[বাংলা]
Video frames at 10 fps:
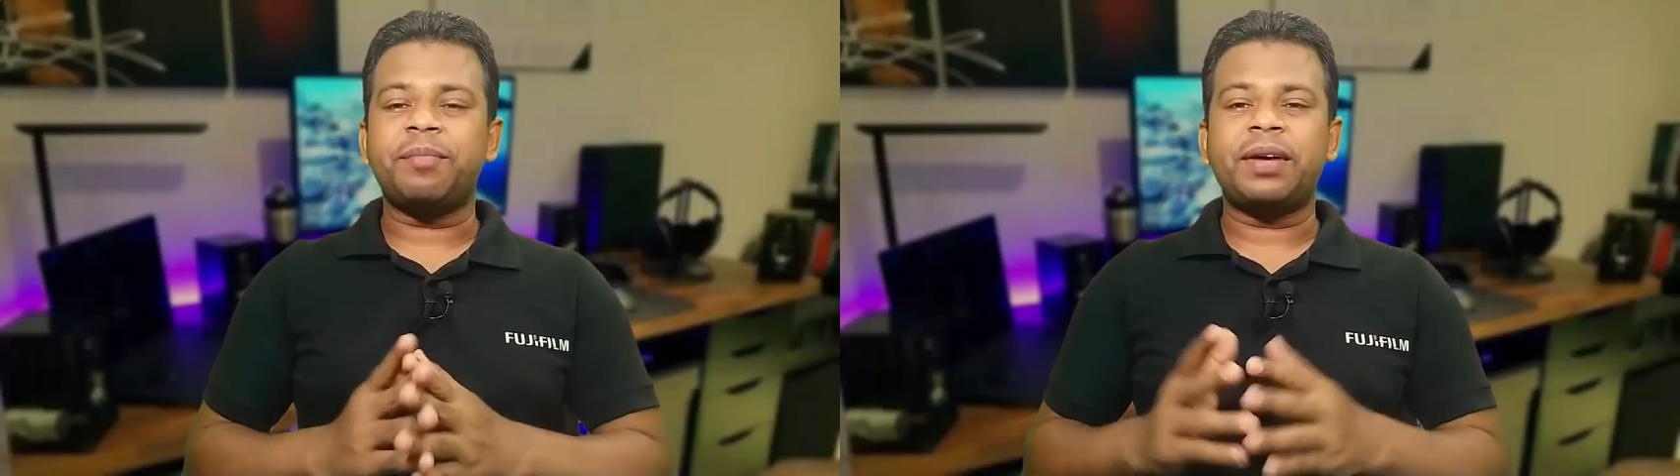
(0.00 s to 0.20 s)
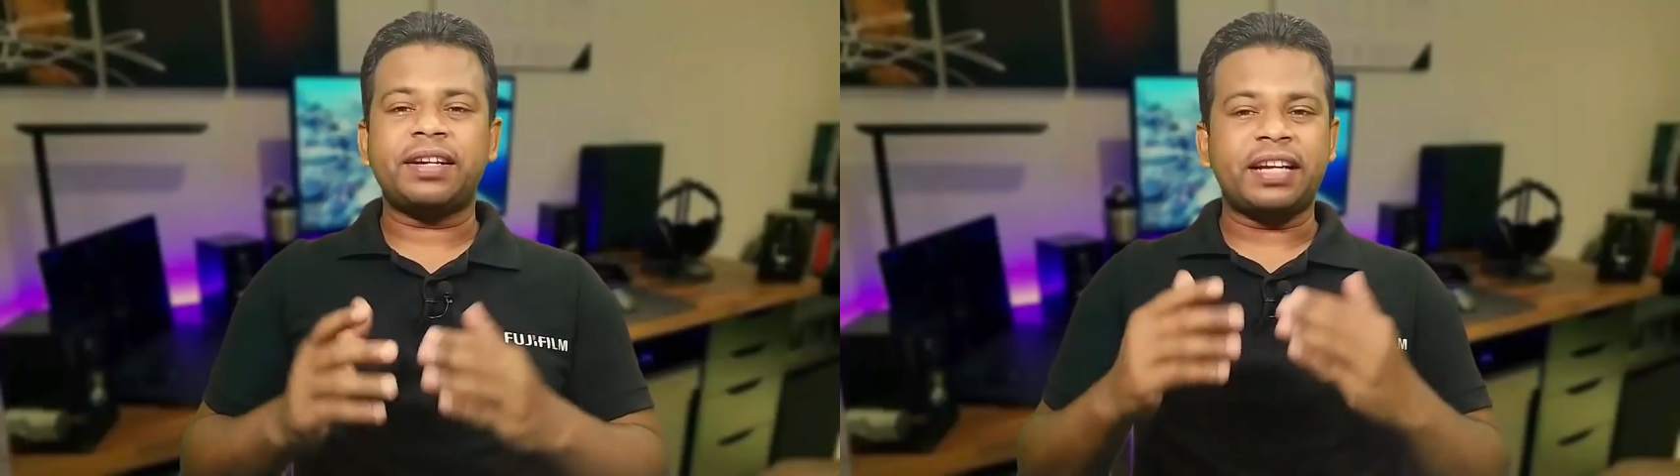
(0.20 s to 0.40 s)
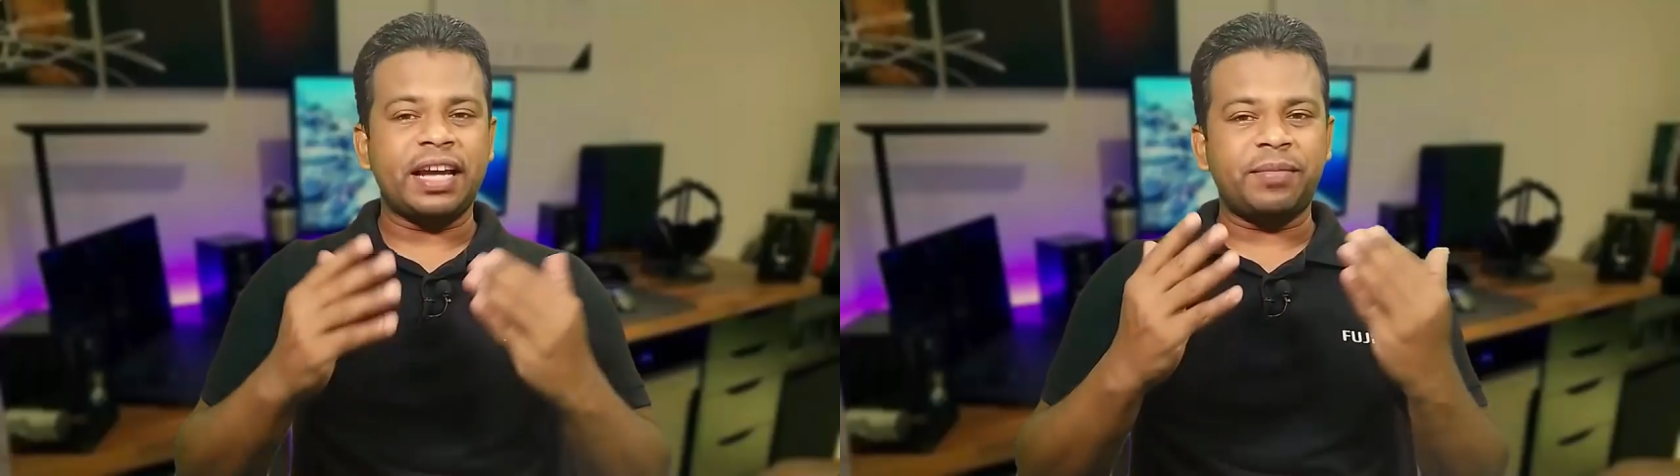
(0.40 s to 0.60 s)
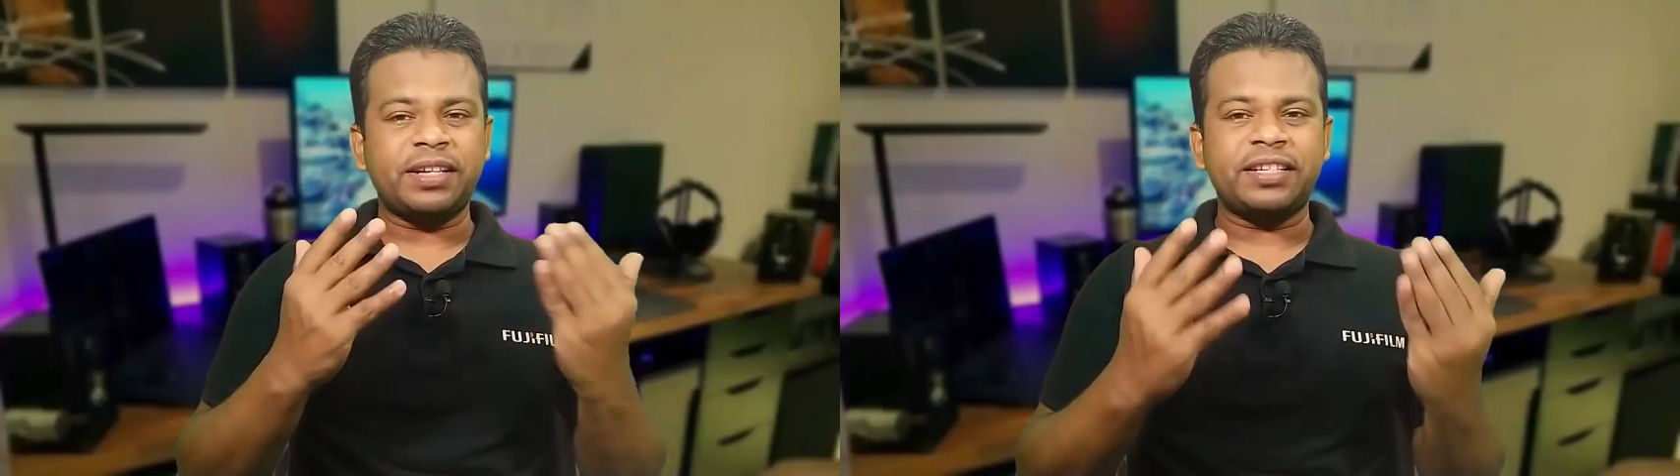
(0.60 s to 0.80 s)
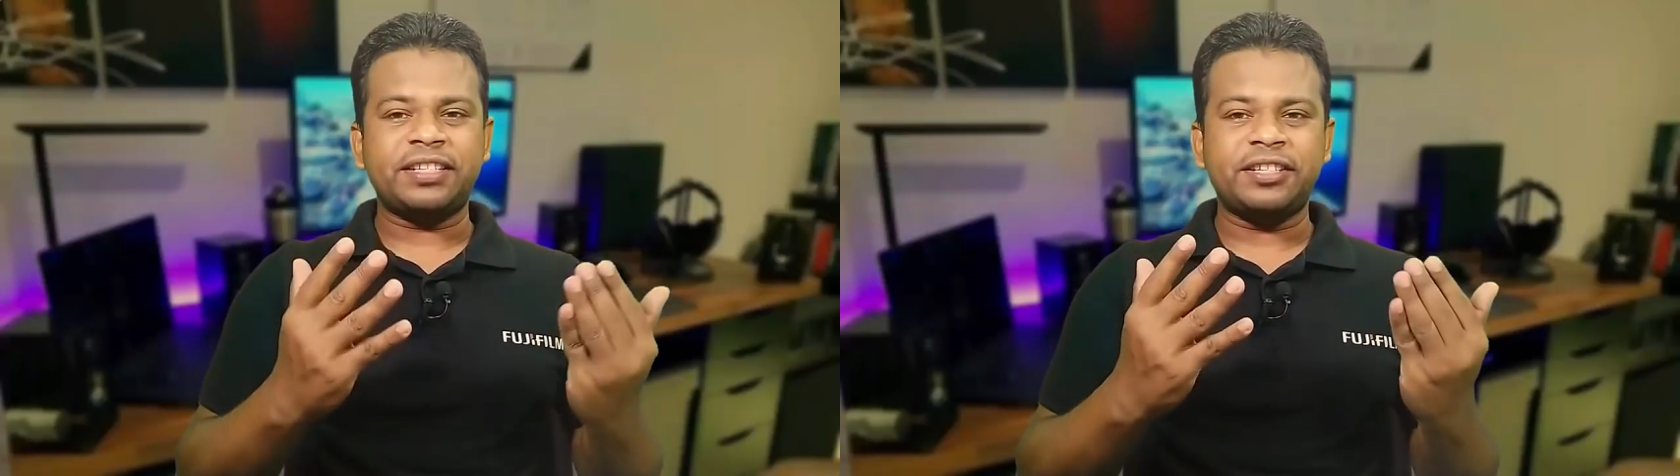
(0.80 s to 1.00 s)
বাট ক্যামেরা
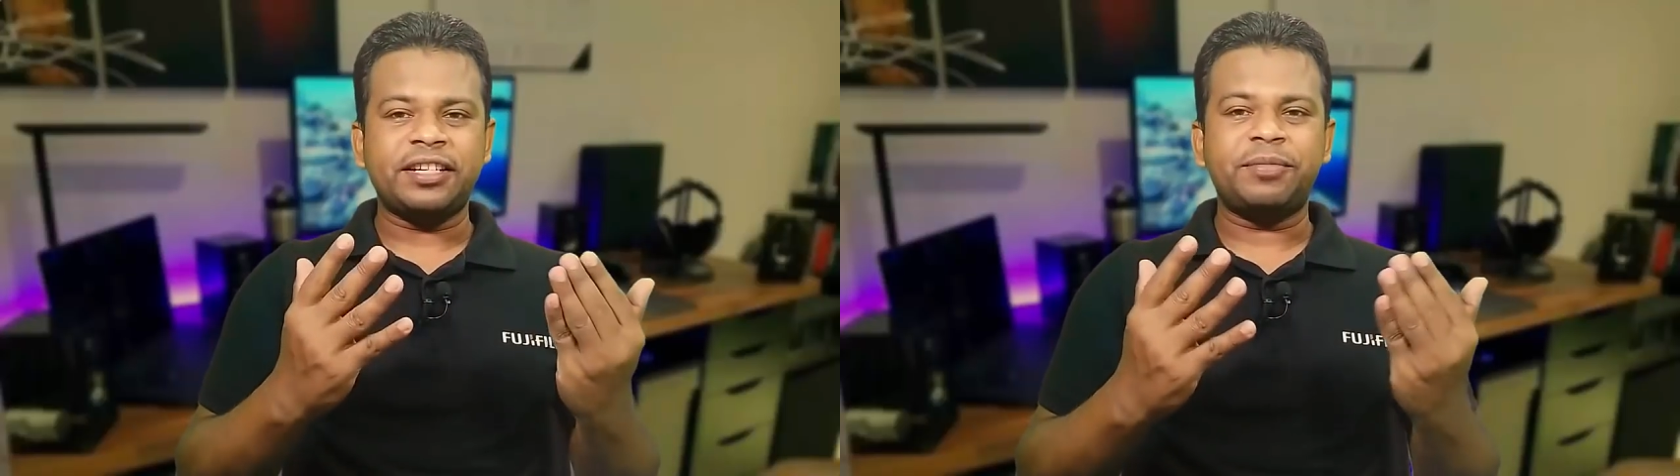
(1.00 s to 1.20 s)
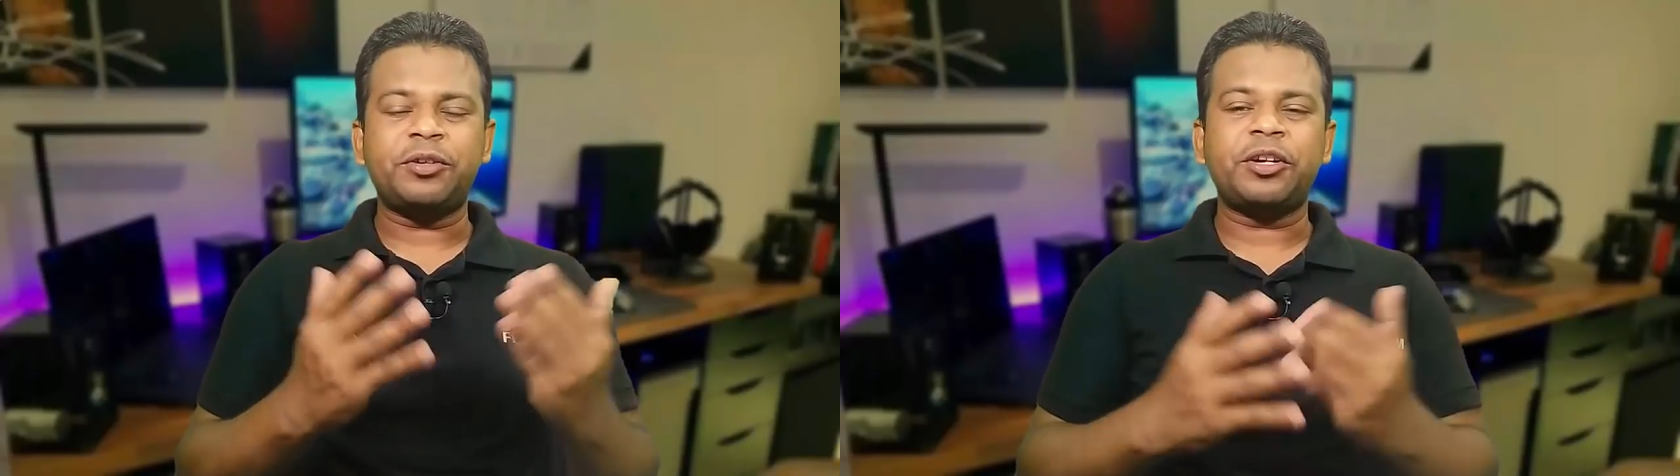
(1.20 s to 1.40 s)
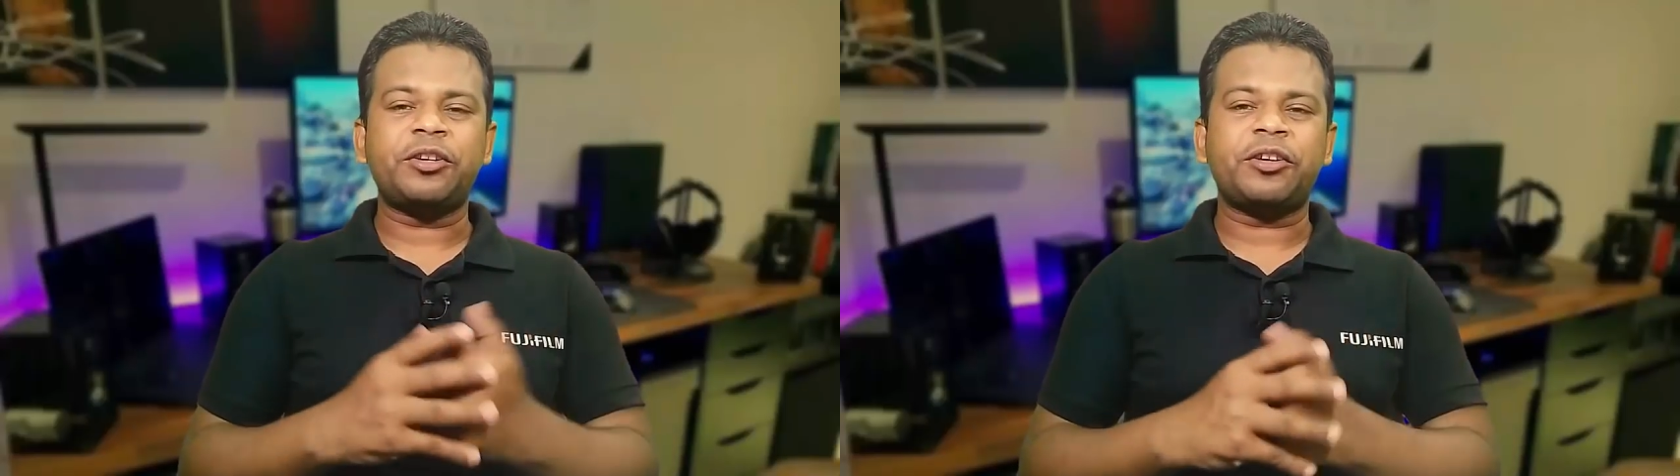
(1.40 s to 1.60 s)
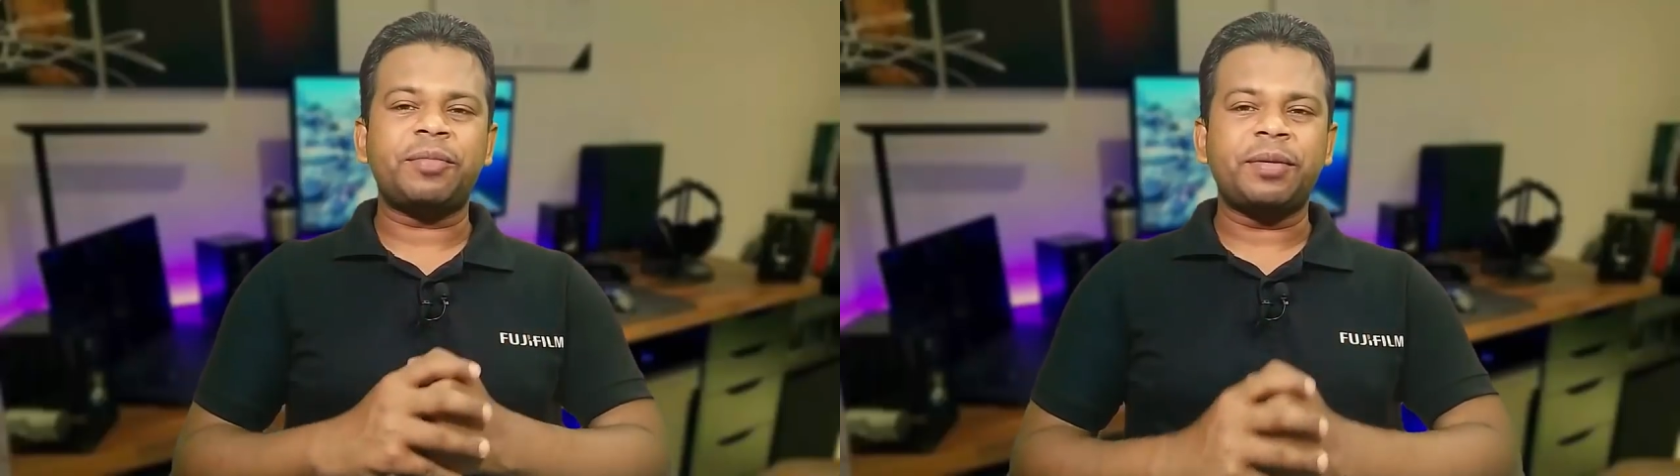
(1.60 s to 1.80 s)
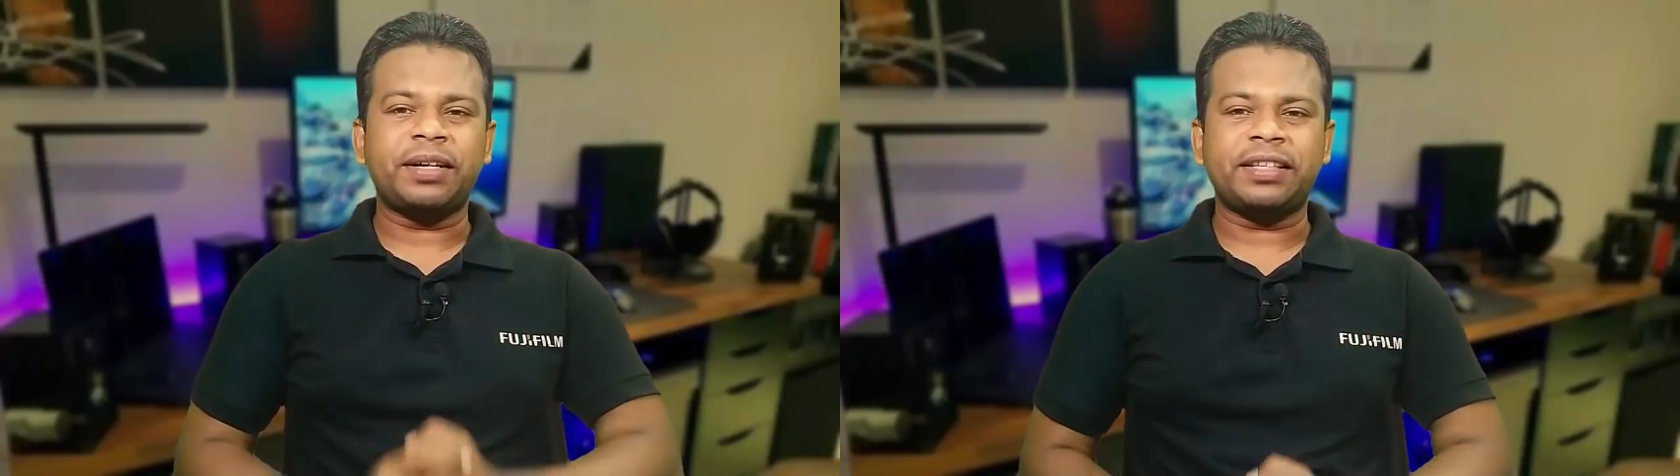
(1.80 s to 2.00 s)
সেকশনের বিষয়টা যখন
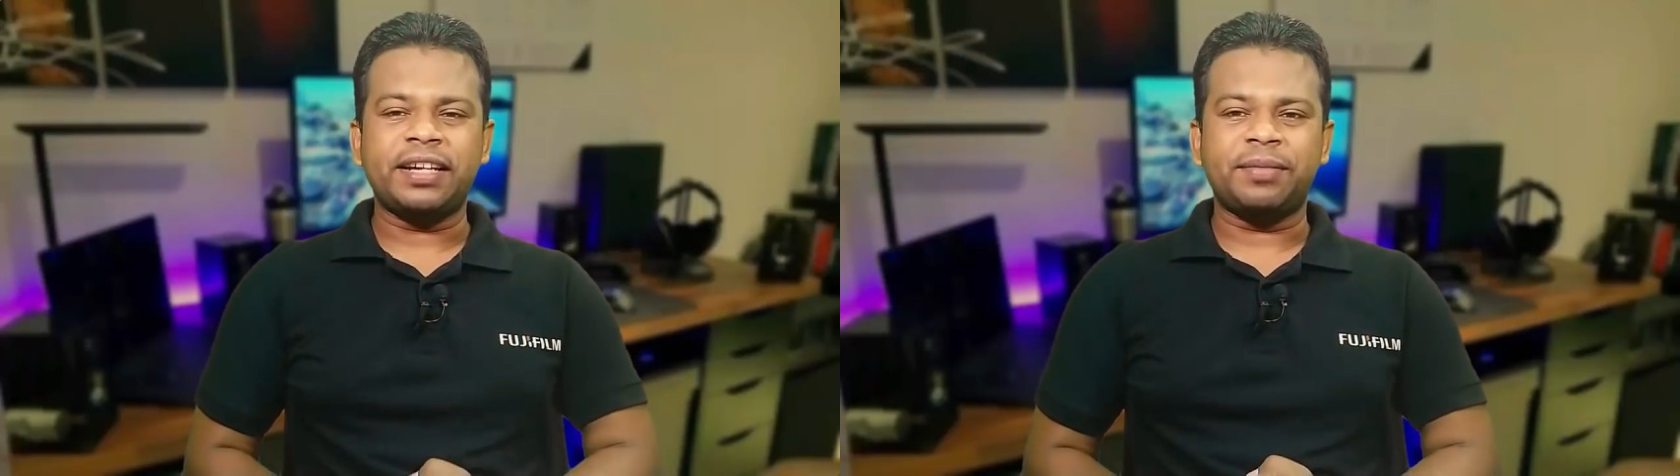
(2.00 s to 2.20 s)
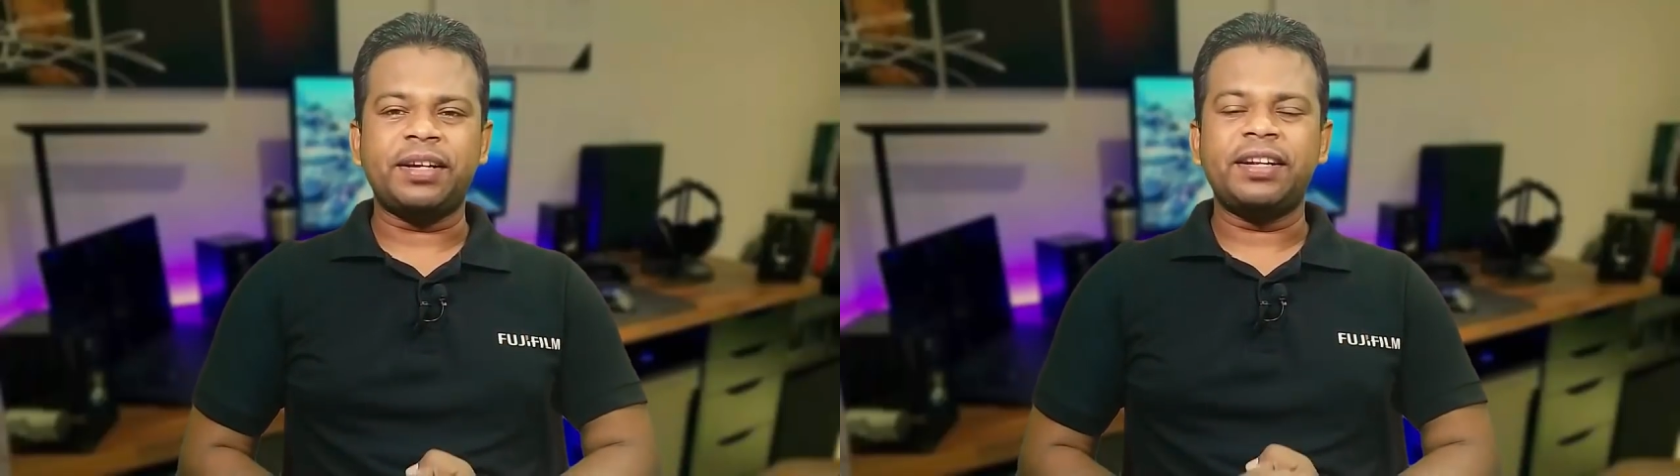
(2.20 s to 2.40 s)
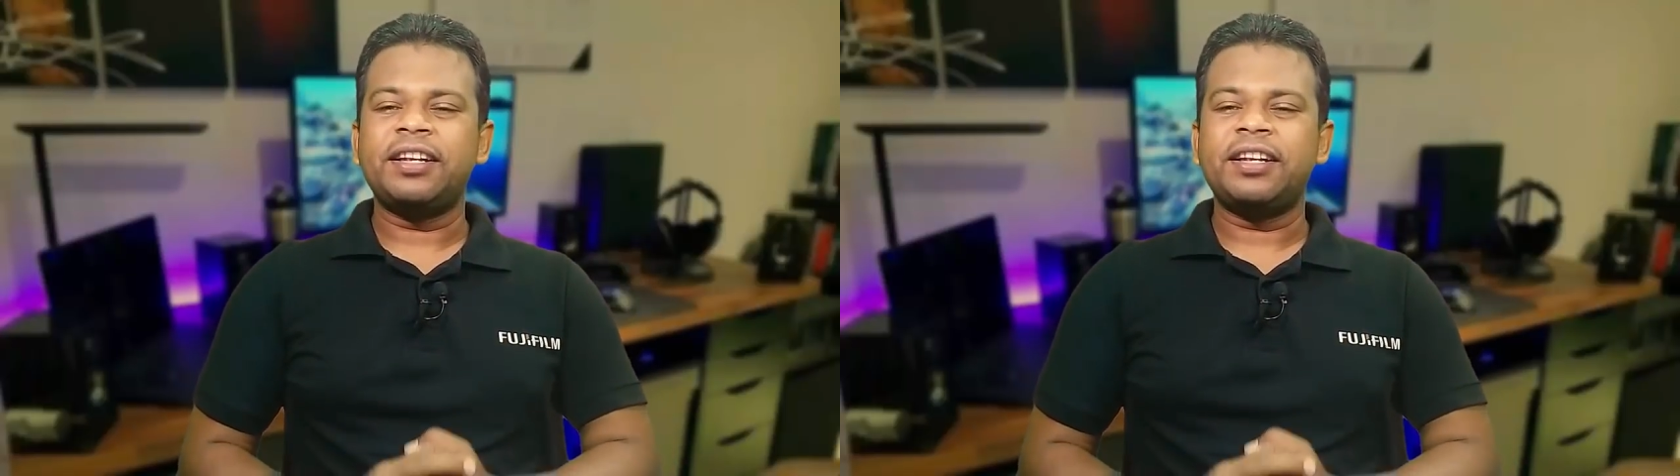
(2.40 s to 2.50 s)
আপনি মাথায় আনবেন